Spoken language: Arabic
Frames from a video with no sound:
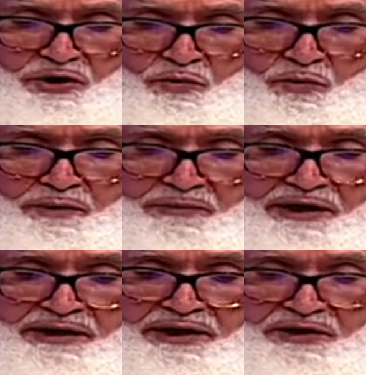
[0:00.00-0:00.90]
وما
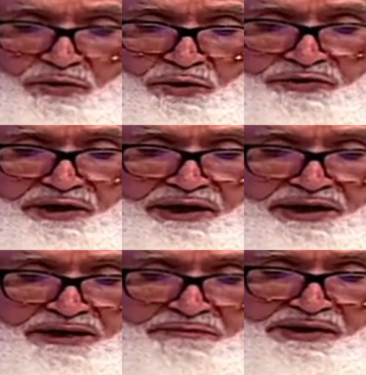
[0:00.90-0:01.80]
لا يعطي
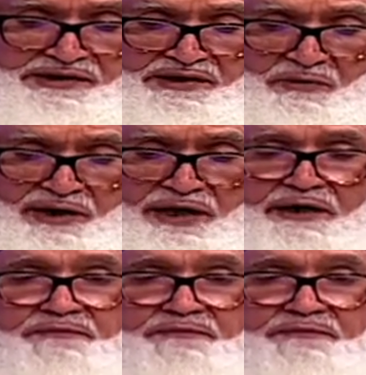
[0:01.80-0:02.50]
على ما سواه